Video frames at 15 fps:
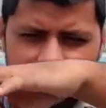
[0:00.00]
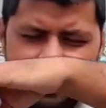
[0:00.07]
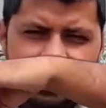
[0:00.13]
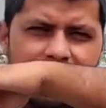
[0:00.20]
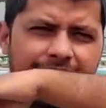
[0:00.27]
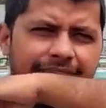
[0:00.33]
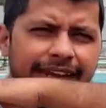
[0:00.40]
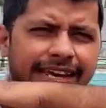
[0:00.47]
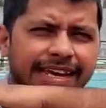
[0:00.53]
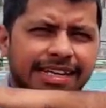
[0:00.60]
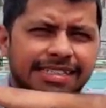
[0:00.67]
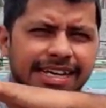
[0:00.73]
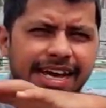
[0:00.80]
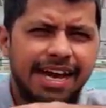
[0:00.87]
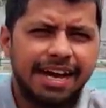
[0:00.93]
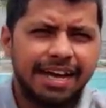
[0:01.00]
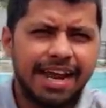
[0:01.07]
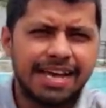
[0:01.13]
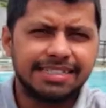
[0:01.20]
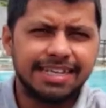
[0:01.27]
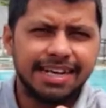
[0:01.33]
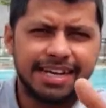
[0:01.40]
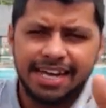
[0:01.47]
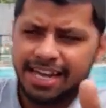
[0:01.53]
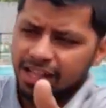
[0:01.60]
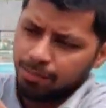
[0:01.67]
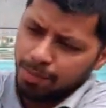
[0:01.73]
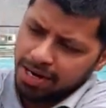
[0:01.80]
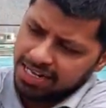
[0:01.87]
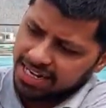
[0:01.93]
टकरा के निकल जाए अगर ऐसे
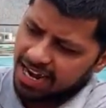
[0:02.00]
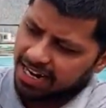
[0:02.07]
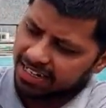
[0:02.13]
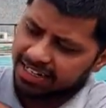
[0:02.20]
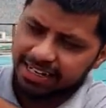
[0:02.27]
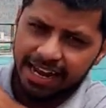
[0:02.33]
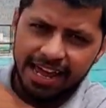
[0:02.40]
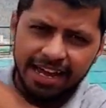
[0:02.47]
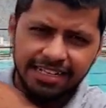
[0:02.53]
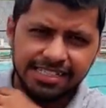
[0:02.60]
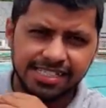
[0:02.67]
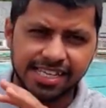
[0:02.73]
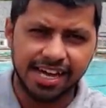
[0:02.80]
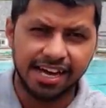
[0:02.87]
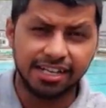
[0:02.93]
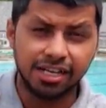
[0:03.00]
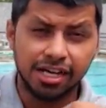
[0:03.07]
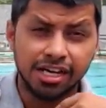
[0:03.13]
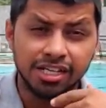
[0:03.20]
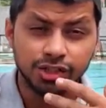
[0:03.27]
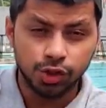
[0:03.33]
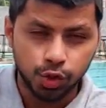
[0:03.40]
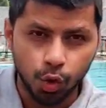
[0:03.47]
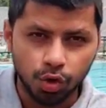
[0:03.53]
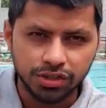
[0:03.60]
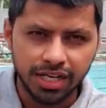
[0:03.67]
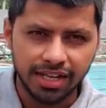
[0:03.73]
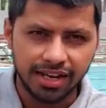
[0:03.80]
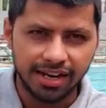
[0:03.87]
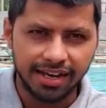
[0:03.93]
रखेगा तो पानी यहाँ टकराएगा जिसके कारण जोर
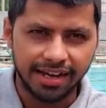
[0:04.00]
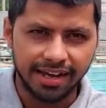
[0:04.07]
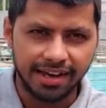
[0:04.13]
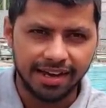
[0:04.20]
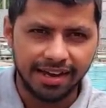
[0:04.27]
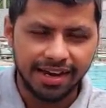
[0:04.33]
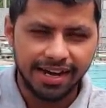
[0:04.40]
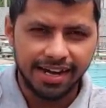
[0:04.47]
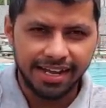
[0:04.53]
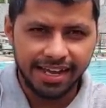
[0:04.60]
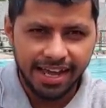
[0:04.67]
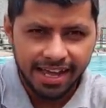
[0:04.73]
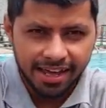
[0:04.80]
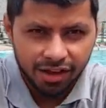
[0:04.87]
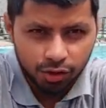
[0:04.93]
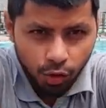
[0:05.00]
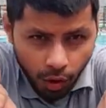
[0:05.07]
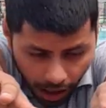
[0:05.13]
ज़्यादा लगेगा ठीक है तो